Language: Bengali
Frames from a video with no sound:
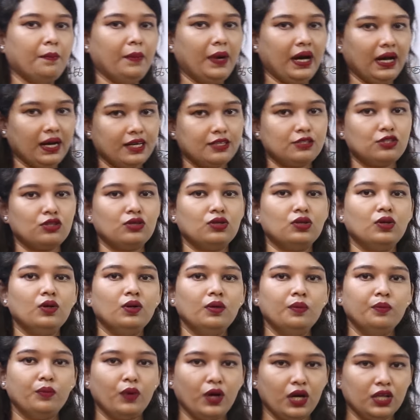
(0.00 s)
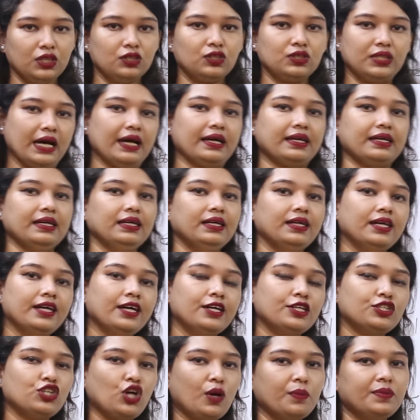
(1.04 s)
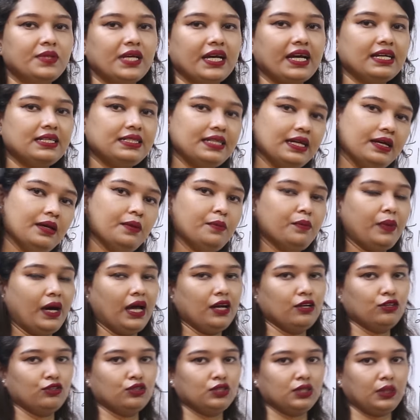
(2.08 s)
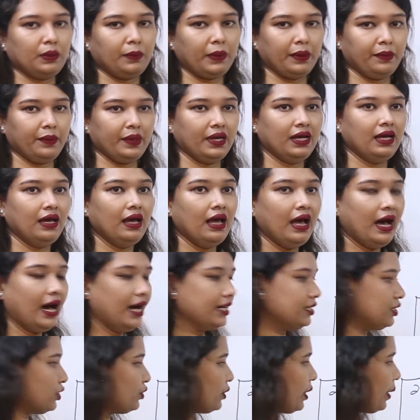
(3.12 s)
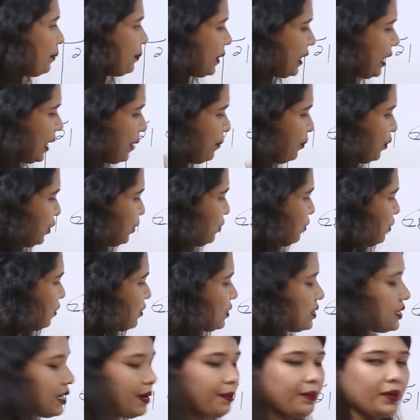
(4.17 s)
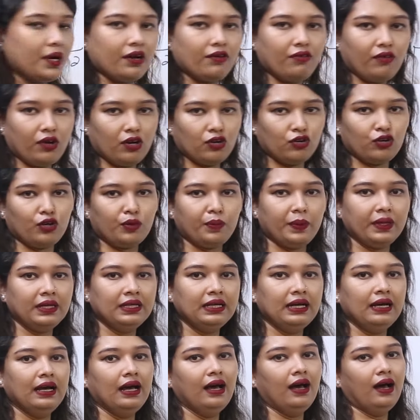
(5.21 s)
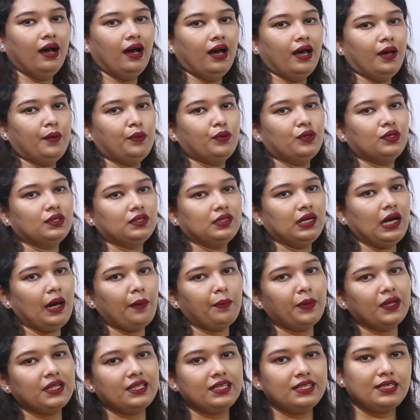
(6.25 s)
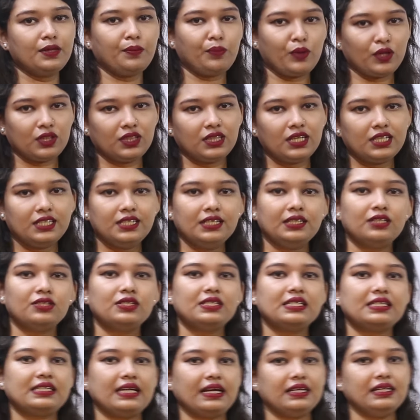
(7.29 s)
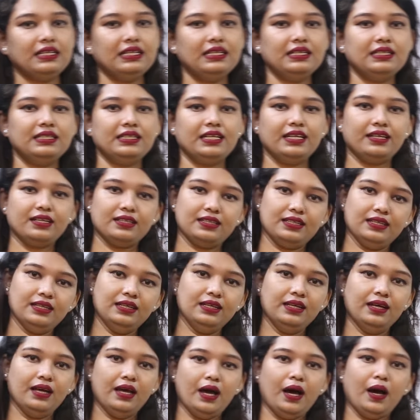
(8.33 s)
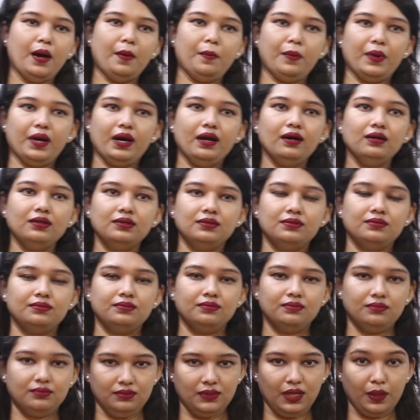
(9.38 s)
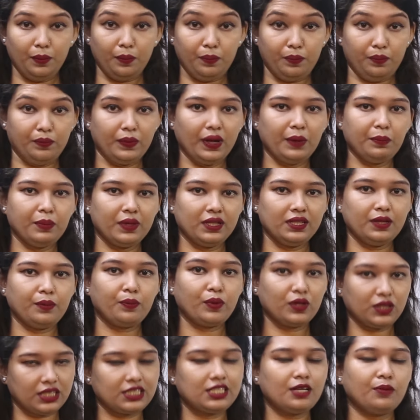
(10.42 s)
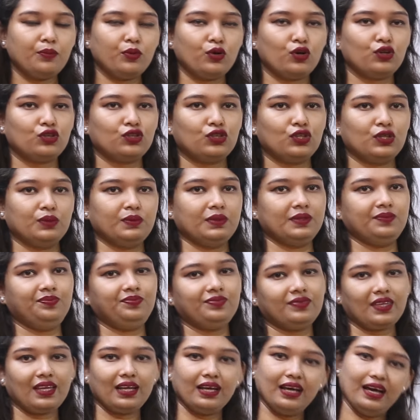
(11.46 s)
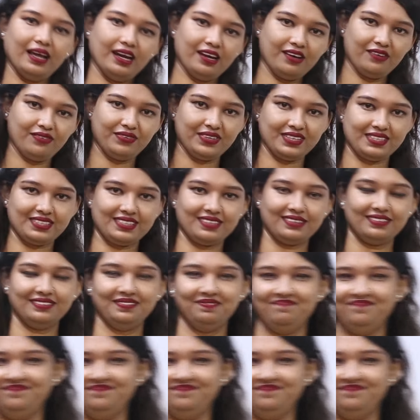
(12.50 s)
বাংলার জন্য বরাদ্দ থাকে সব জায়গায় সে ভালো করতে পারবে আশা করি আপনারা এই বইগুলো হচ্ছে আপনারা ফলো করবেন এবং আপনাদের যে প্রত্যাশিত যে চাকরি সেটাতে আপনারা আপনাদের প্রত্যাশা পূরণ করবেন আল্লাহ হাফেজ